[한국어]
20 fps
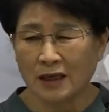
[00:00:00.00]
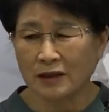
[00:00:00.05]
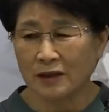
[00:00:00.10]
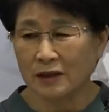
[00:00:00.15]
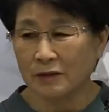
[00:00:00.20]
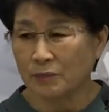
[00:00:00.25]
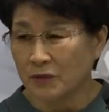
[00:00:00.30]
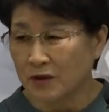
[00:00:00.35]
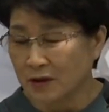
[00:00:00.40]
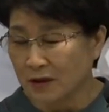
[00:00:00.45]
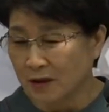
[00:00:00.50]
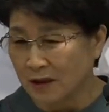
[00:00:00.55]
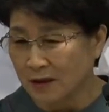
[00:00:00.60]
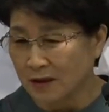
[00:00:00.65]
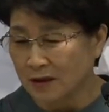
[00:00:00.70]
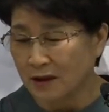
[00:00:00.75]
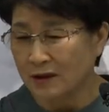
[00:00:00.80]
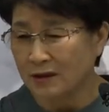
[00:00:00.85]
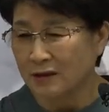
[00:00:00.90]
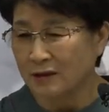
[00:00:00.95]

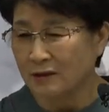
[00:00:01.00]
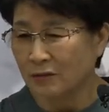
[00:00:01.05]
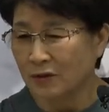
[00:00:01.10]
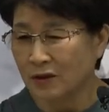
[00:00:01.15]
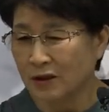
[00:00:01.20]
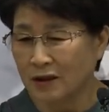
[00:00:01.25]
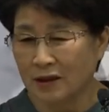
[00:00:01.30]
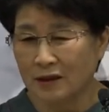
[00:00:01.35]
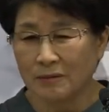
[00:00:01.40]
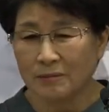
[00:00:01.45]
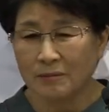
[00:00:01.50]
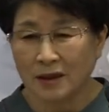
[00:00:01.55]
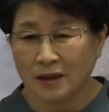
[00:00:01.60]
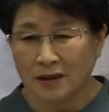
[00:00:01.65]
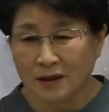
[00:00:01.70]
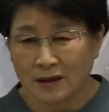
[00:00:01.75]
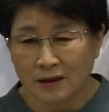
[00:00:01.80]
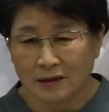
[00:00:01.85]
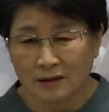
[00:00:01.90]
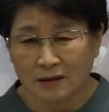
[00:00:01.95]
입증했지 않습니까?
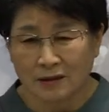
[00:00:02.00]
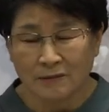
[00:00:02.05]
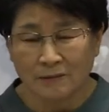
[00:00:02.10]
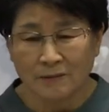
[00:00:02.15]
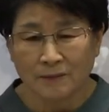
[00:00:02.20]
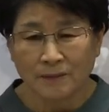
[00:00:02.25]
맞나요?